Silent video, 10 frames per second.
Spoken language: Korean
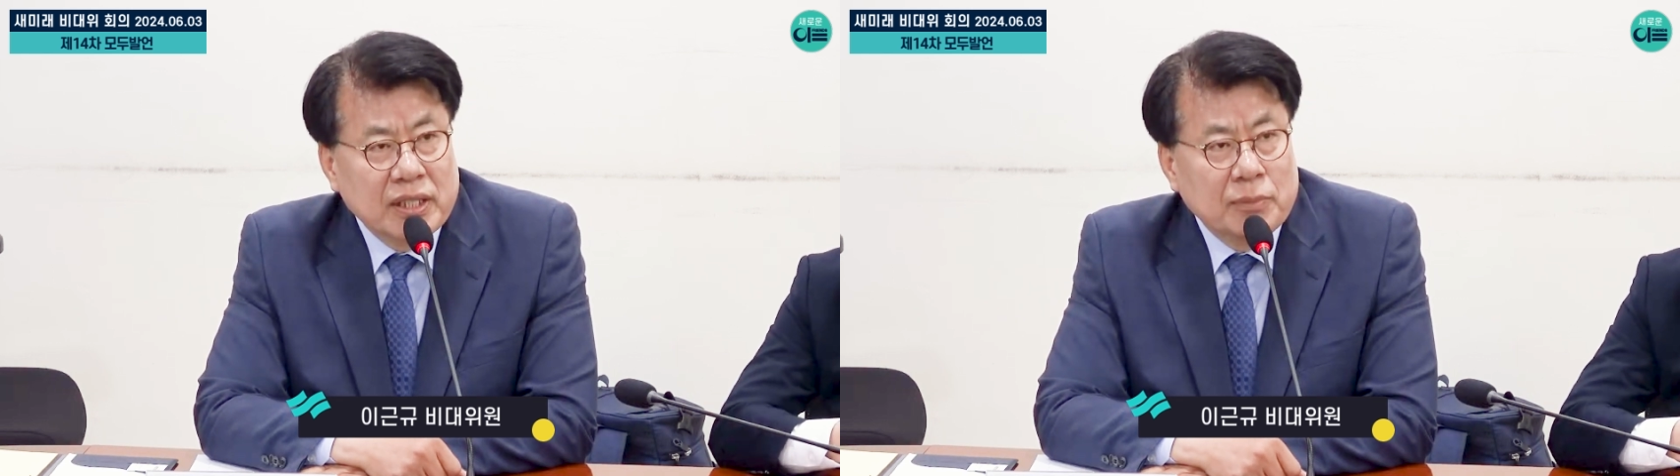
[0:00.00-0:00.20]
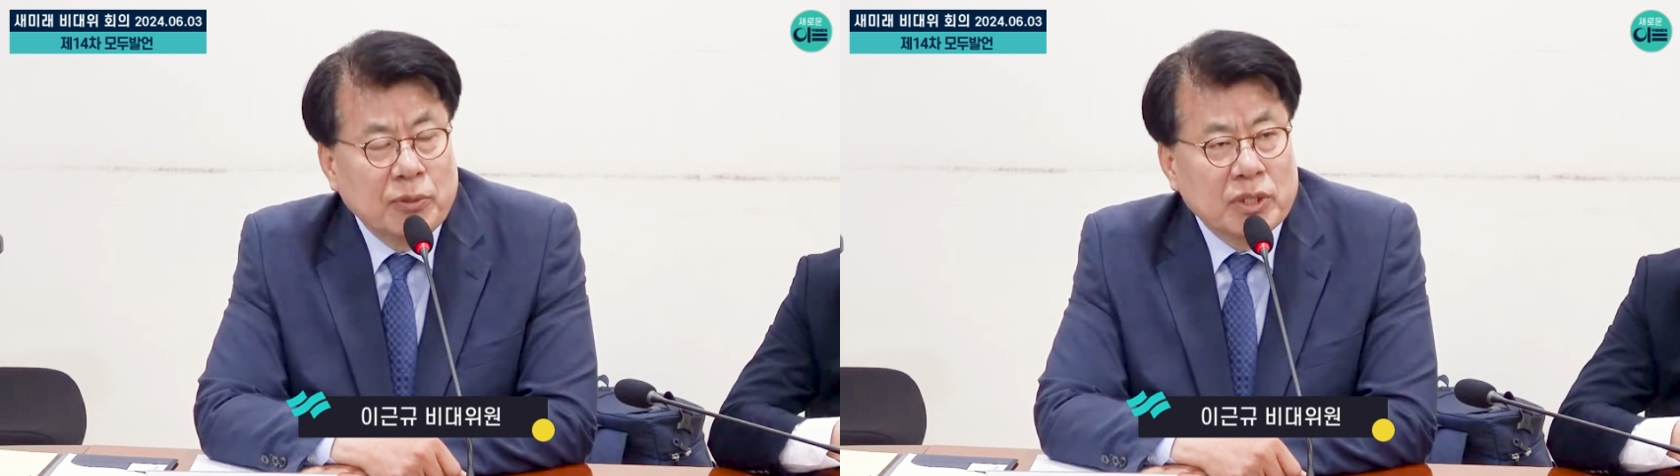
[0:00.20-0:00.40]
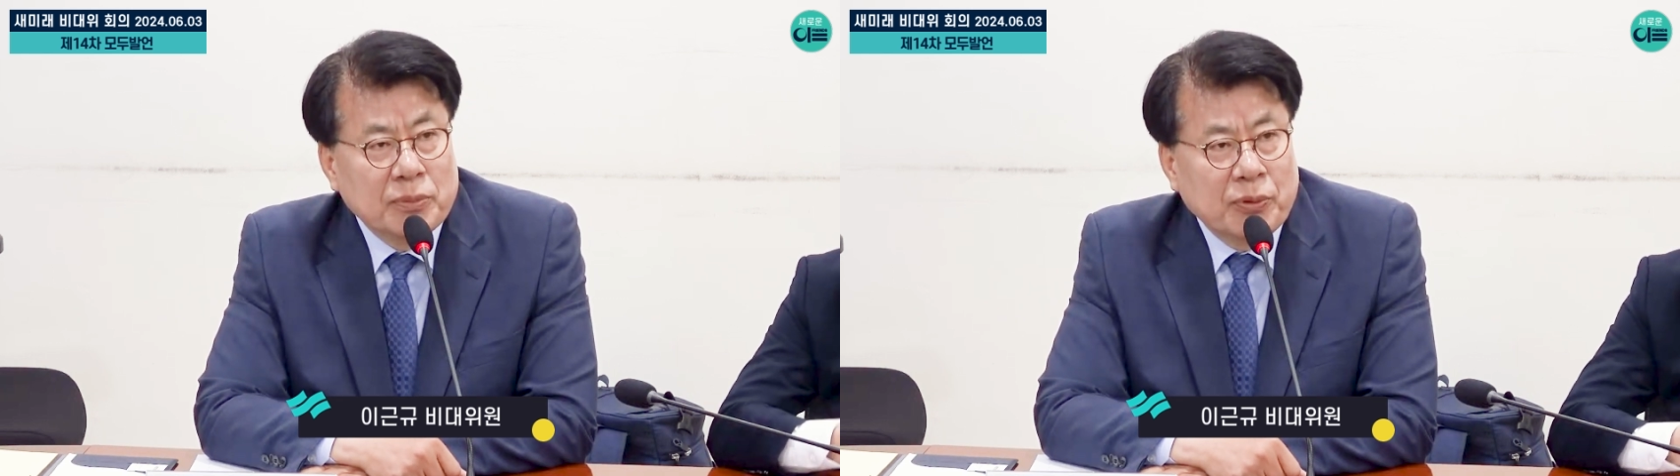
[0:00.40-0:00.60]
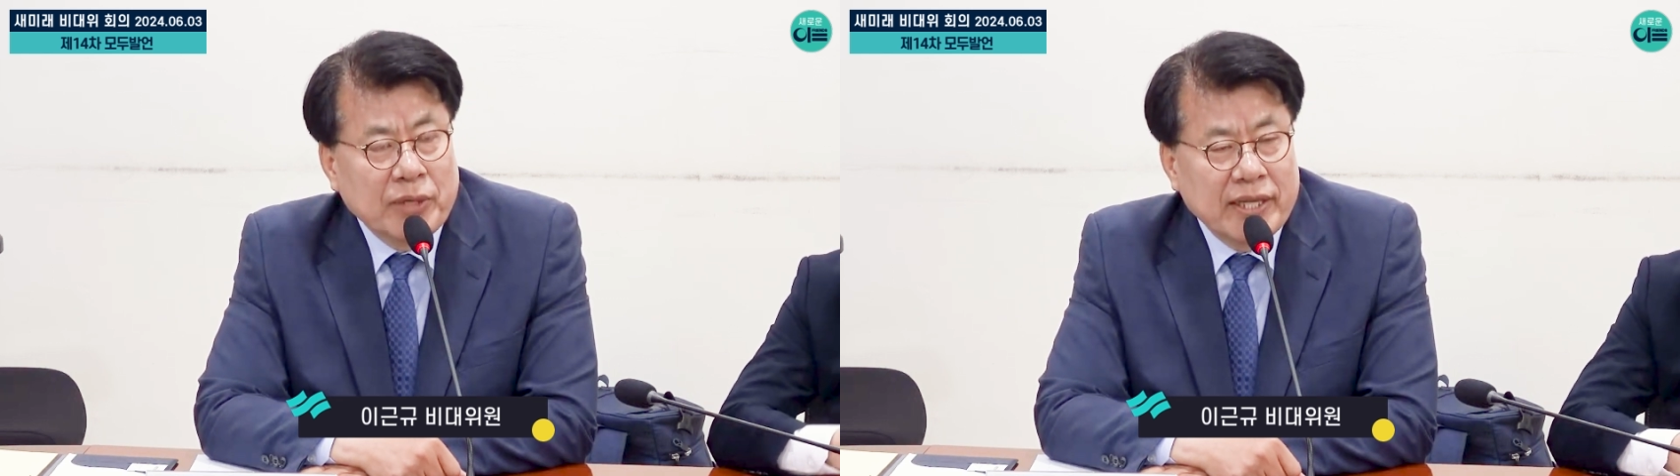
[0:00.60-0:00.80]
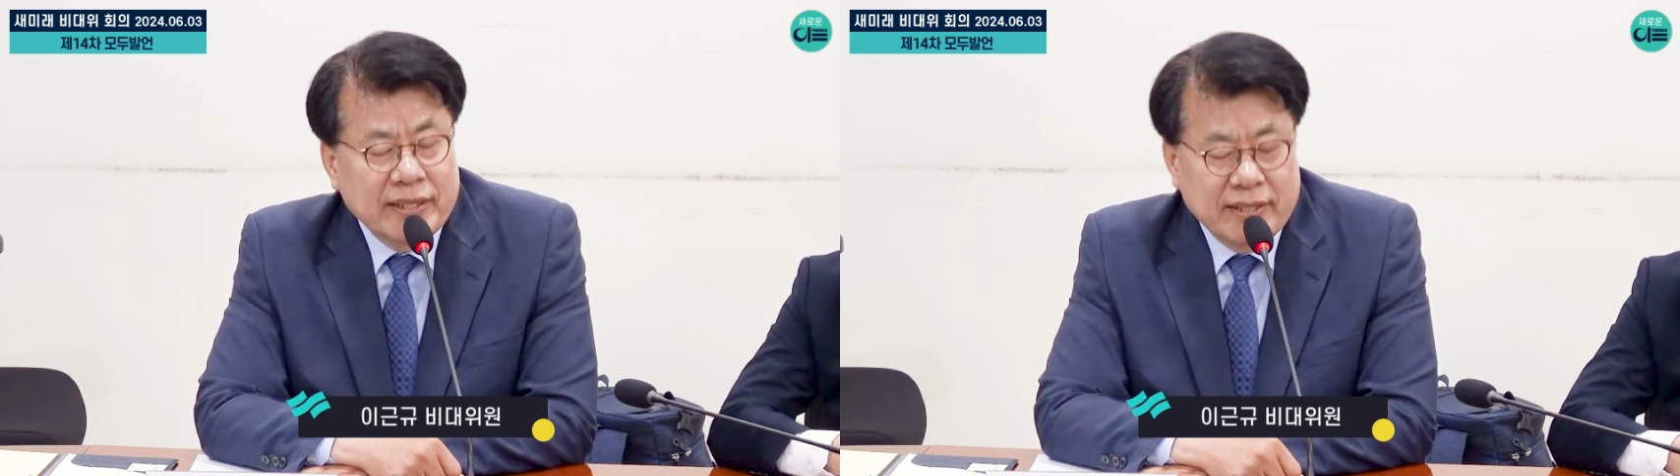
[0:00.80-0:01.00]
일본이
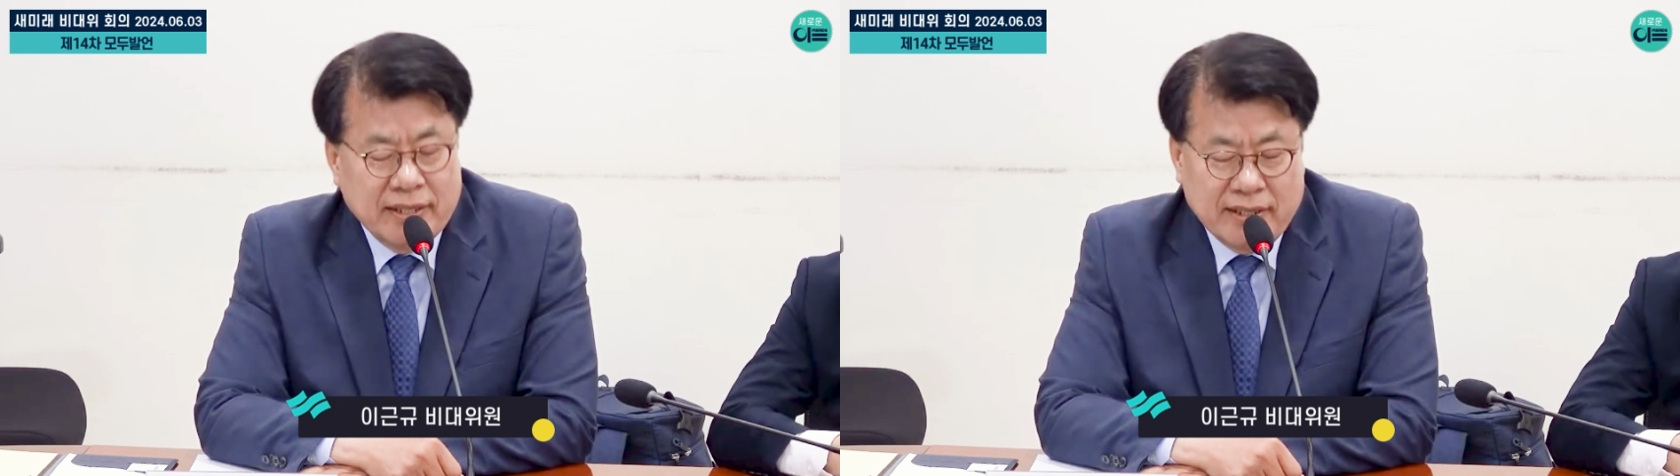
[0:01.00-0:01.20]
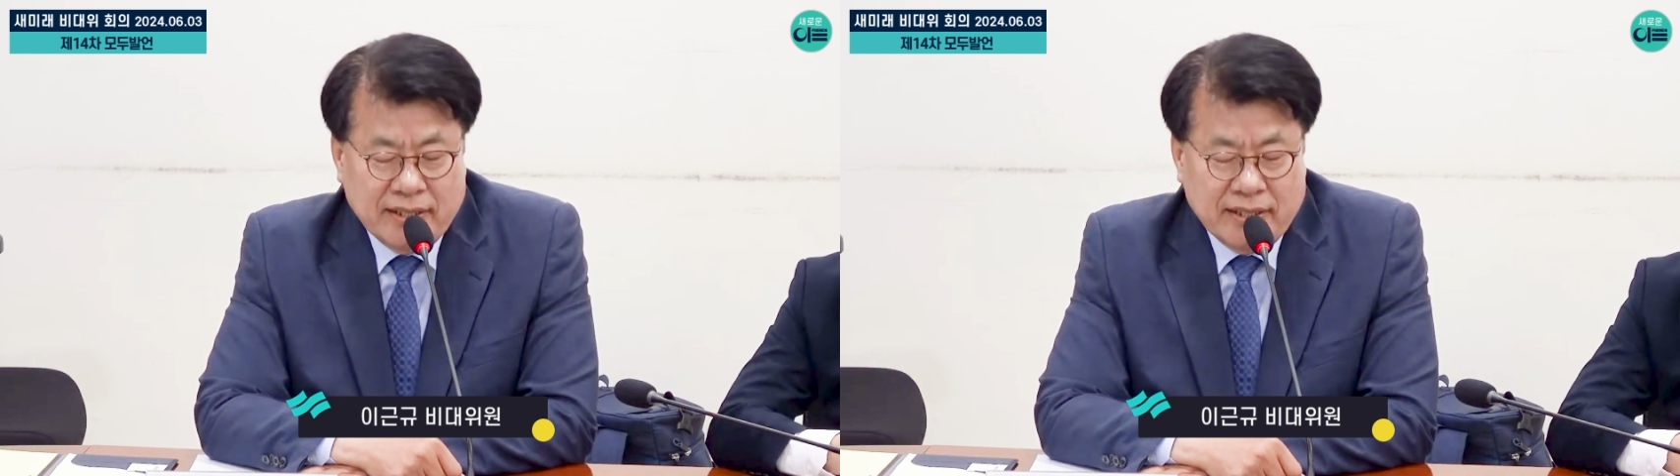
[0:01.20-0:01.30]
보낸